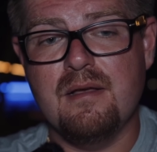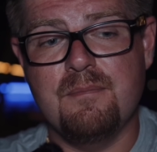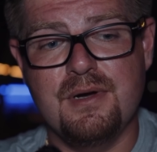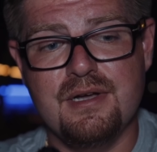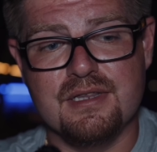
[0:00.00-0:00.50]

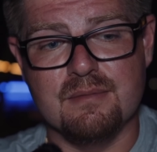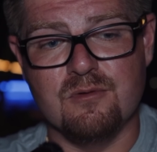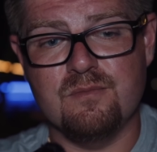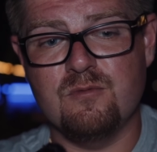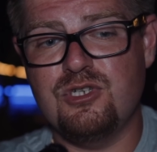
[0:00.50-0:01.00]

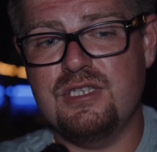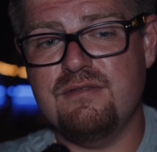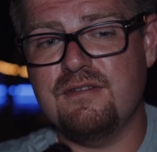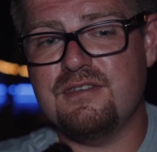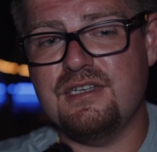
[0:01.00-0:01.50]
Поэтому,
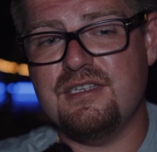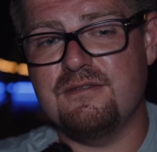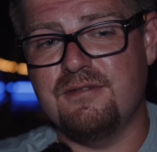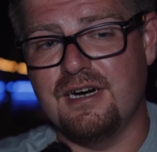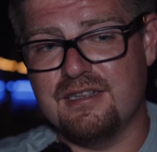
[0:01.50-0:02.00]
учитывая все эти
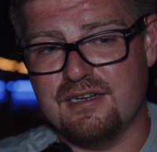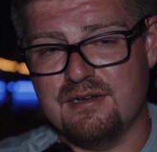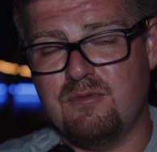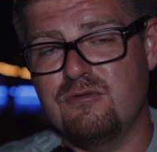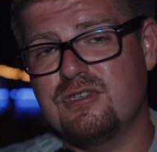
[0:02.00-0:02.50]

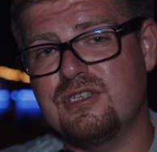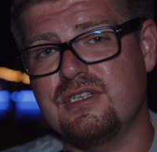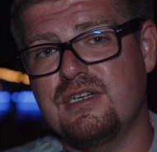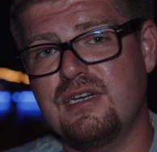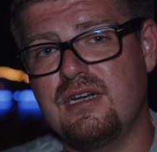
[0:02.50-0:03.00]
факторы, плюс
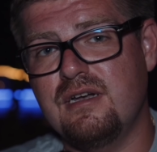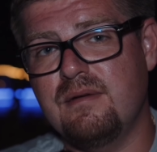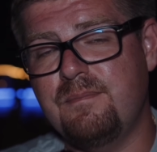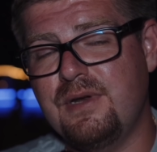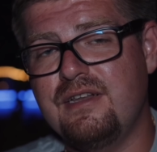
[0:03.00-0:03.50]

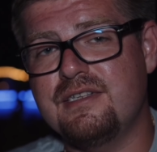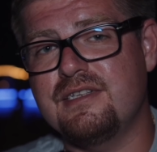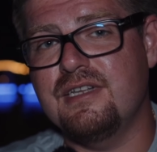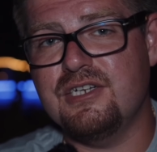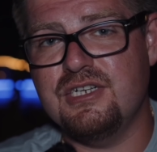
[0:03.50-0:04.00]
э,
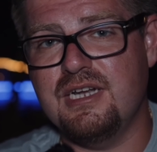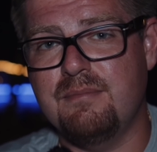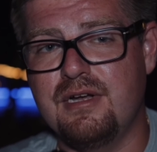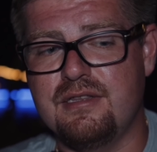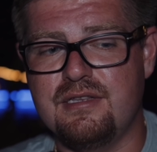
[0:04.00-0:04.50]
прелести нашей
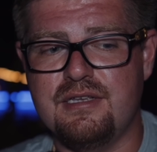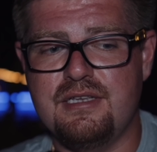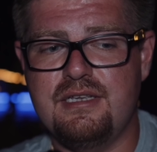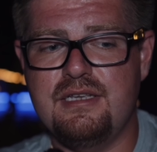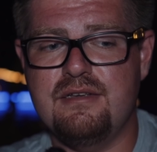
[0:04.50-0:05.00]
команды,
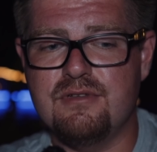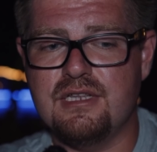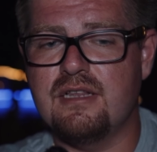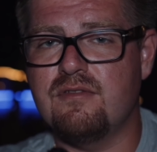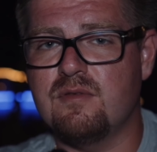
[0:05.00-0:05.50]
и вот
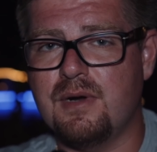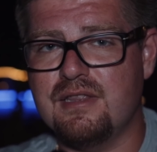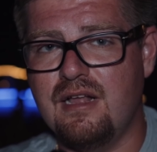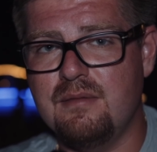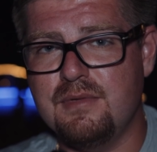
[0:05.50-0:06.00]
этот вот
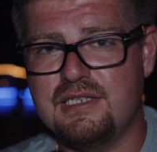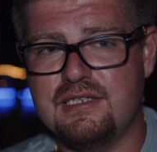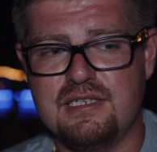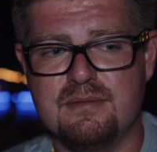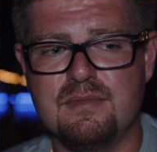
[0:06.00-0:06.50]
портал
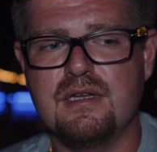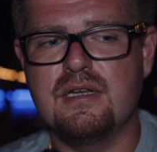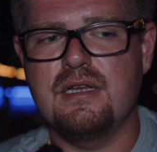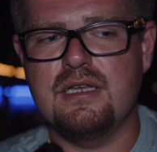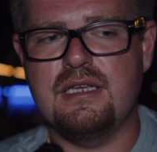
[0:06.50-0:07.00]
MyTeam,
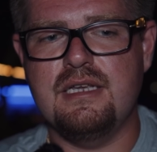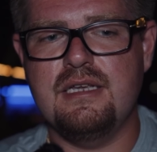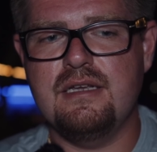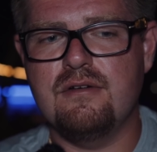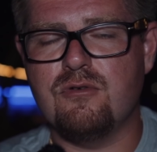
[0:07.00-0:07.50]

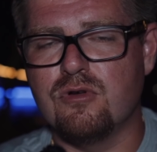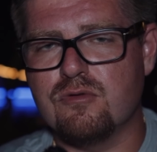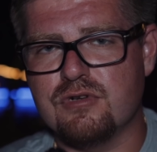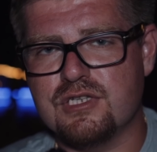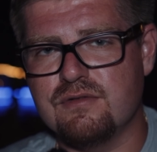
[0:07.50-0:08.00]
и
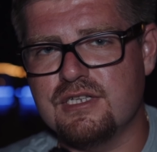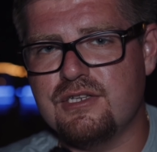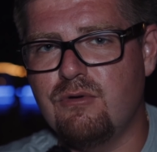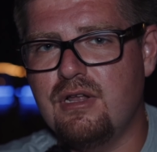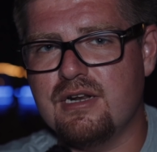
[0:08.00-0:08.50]
конкурсы у
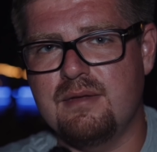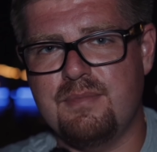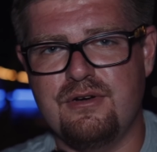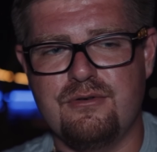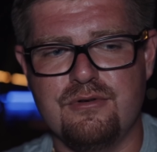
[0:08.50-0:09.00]
нас регулярно
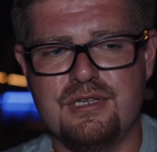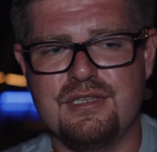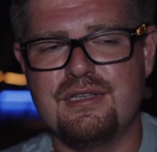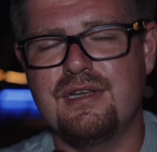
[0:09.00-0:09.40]
проходят,